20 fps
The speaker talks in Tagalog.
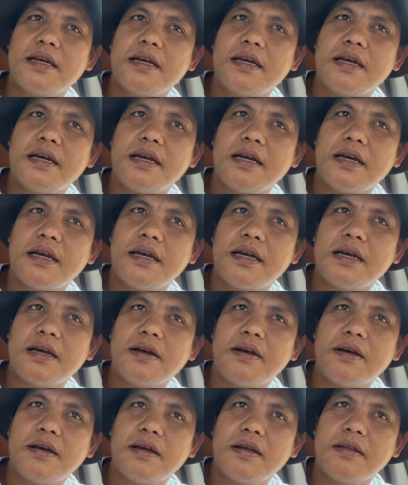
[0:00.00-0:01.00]

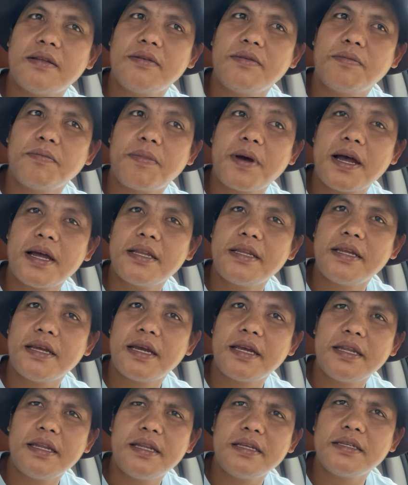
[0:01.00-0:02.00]
uh, yung paa niya,
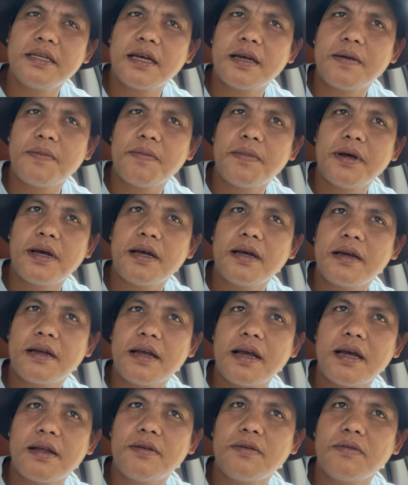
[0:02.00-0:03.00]
hindi siya ma
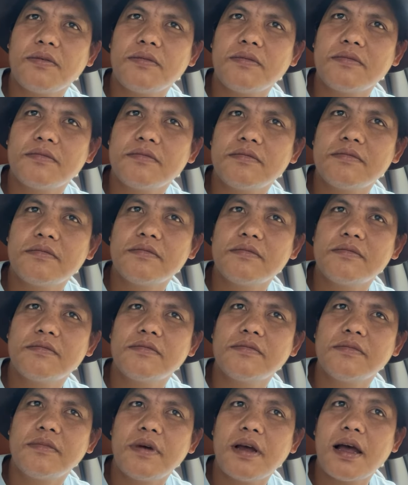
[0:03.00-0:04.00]
gaanong
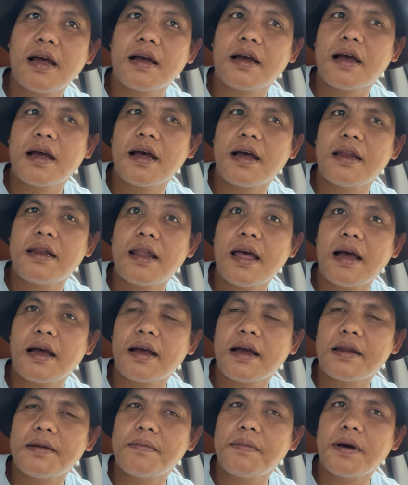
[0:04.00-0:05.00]

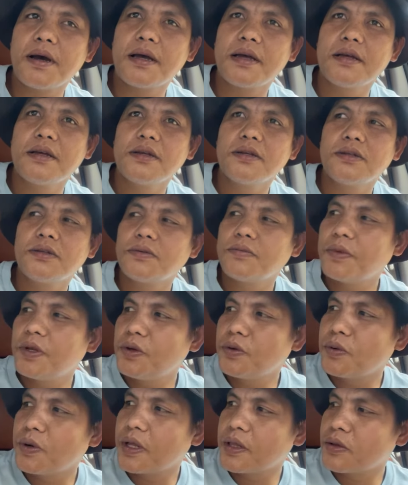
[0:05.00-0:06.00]
makakalakad pa. So
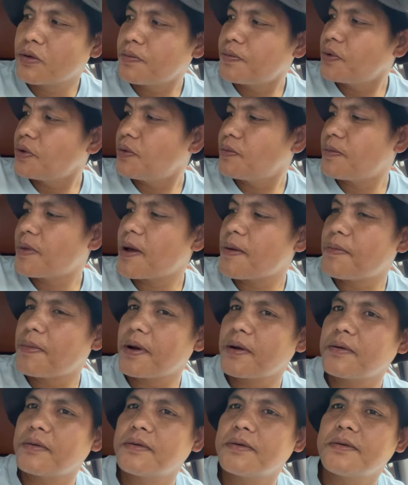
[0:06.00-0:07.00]
binuhat ko po yung papa
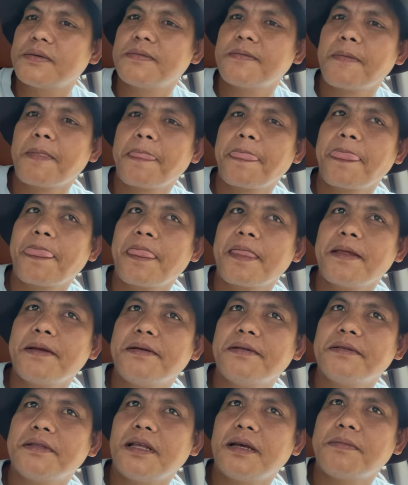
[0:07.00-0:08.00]
ko.
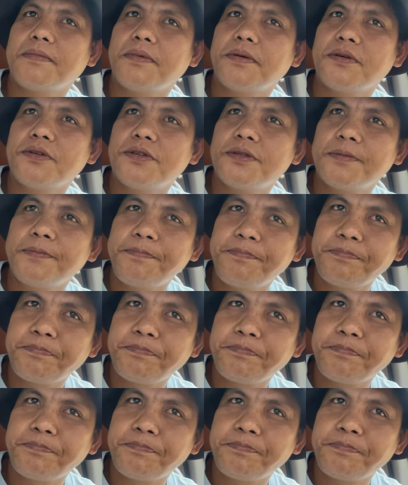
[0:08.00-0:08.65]
Tapos